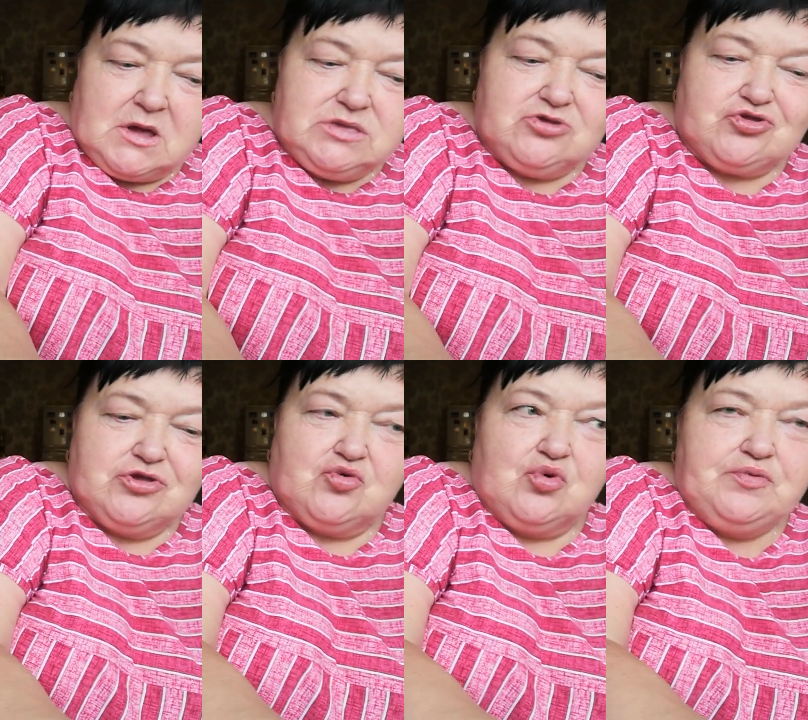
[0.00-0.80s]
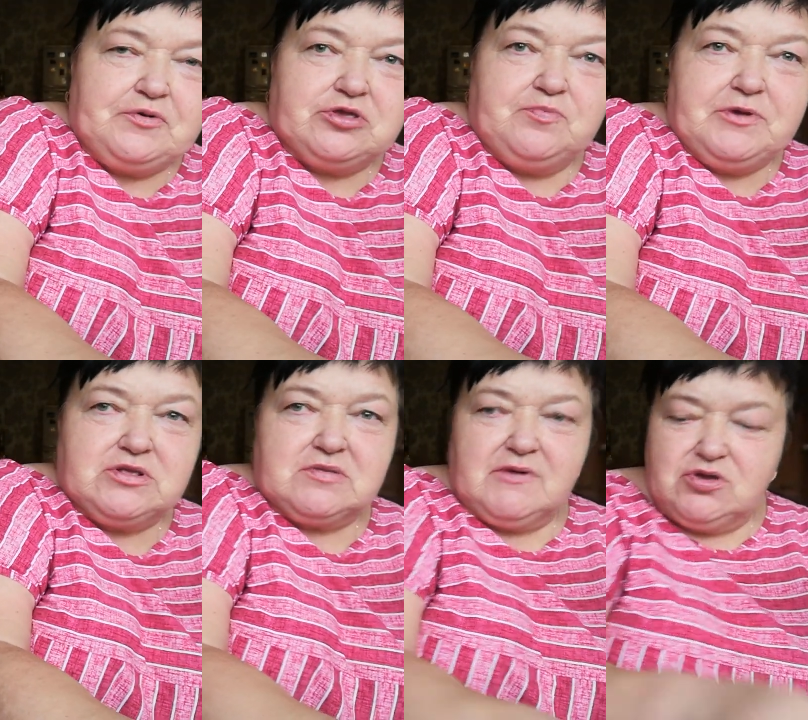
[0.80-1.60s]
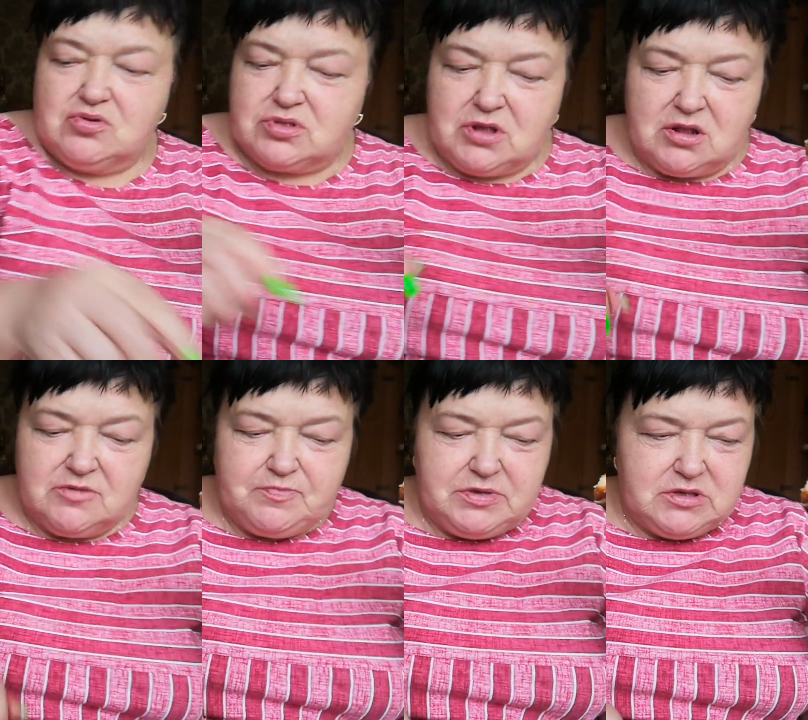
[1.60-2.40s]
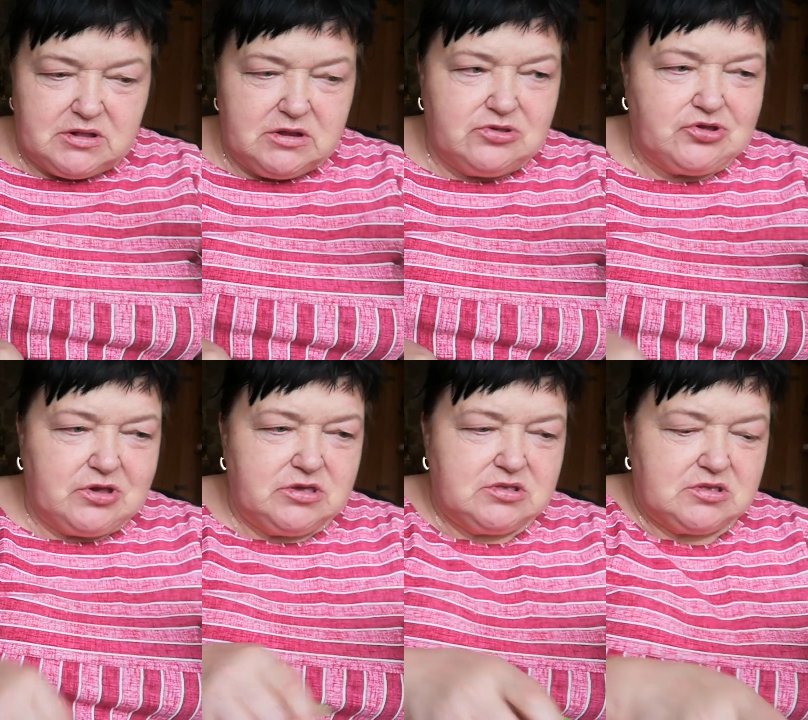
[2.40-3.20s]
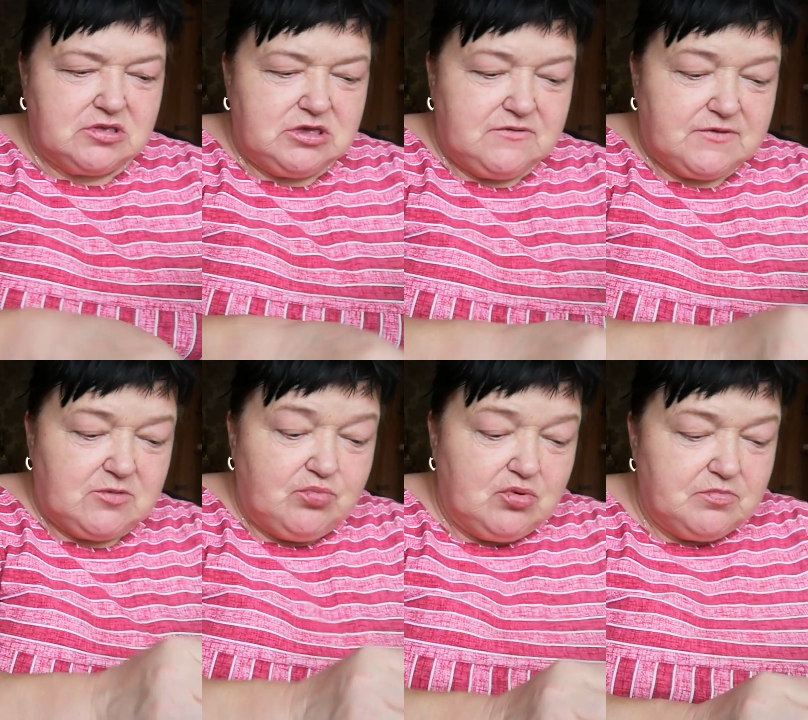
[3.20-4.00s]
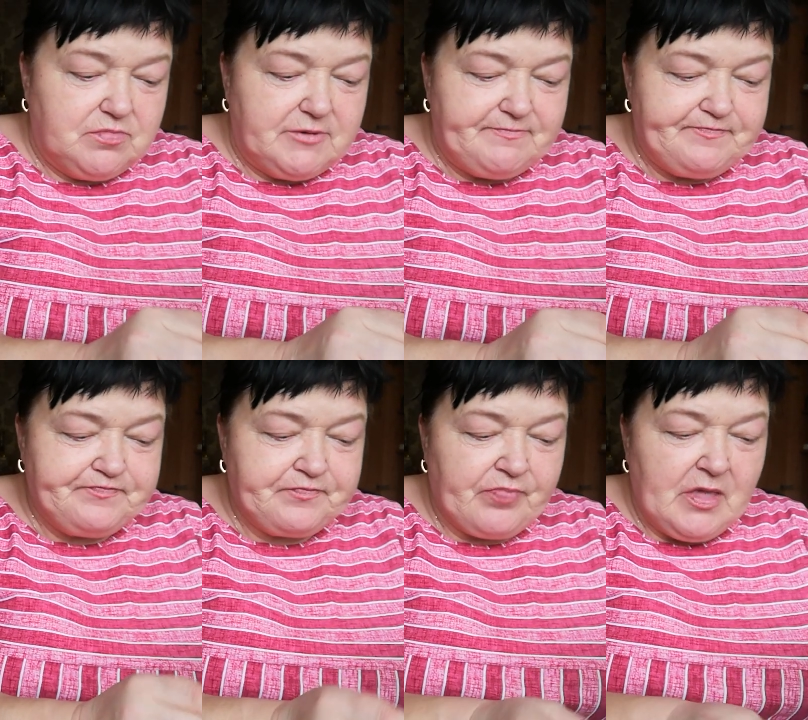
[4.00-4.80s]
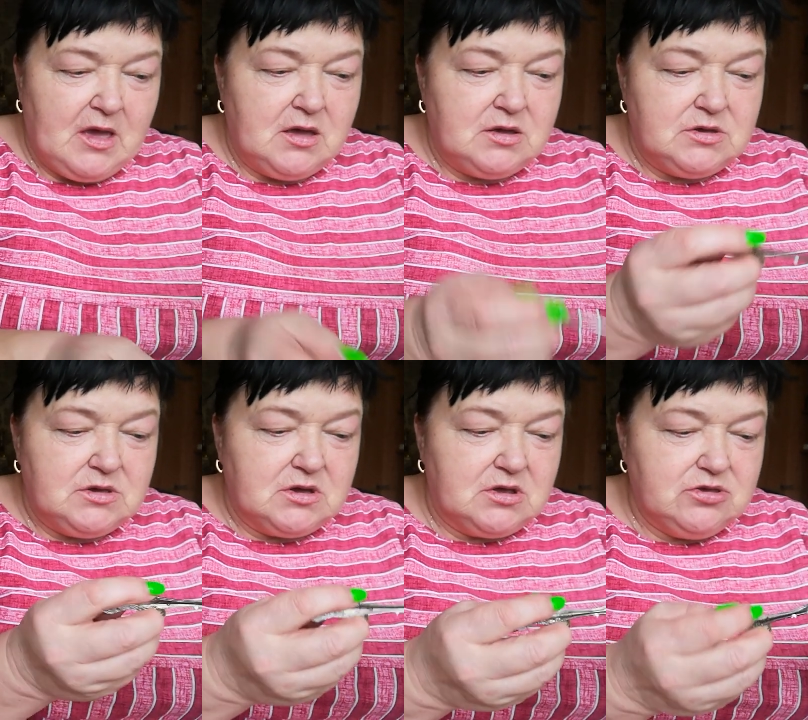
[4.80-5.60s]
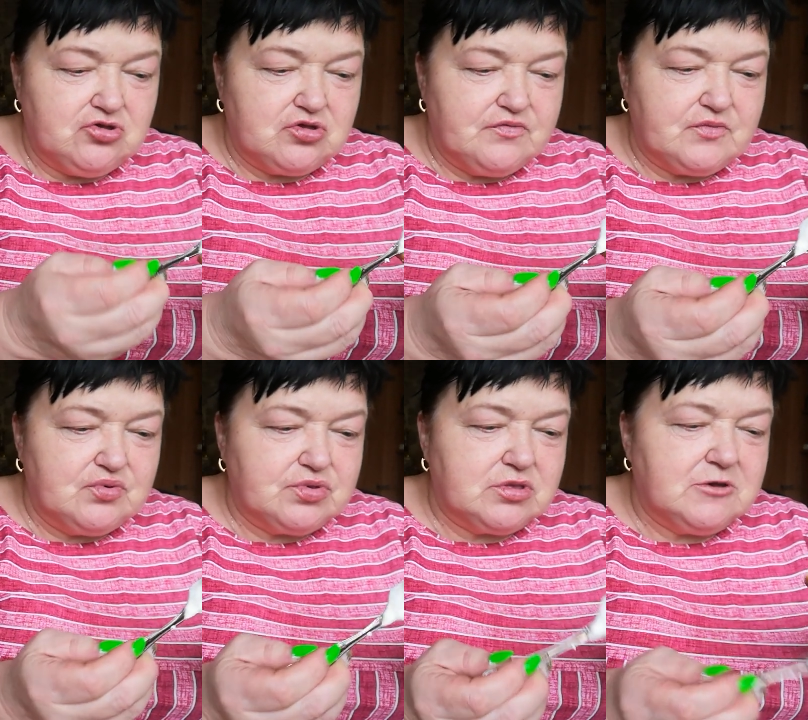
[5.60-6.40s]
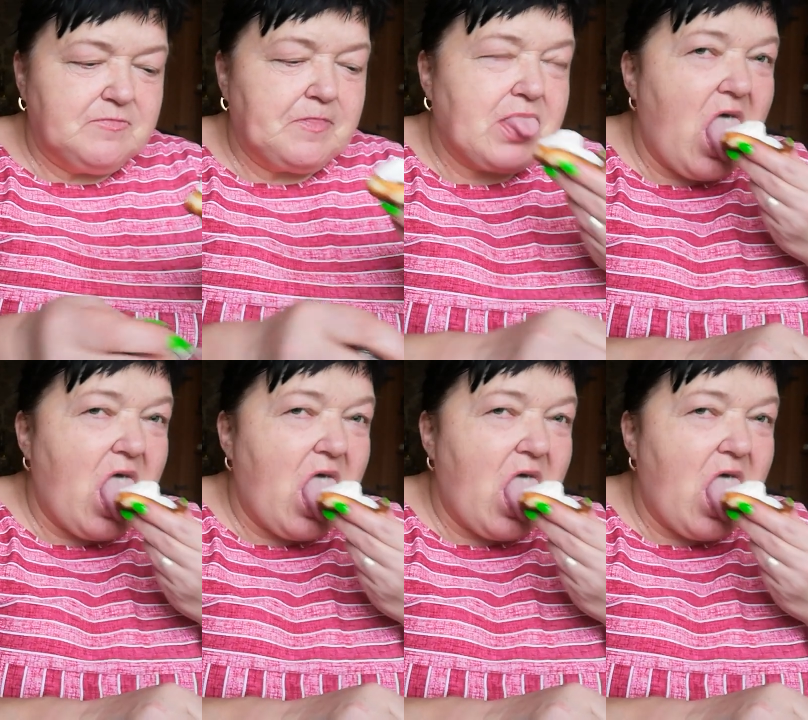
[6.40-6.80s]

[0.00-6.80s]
Конечно, и кофе теперь свое стало пить, отличается, девки, бомба. Конечно, вкусная.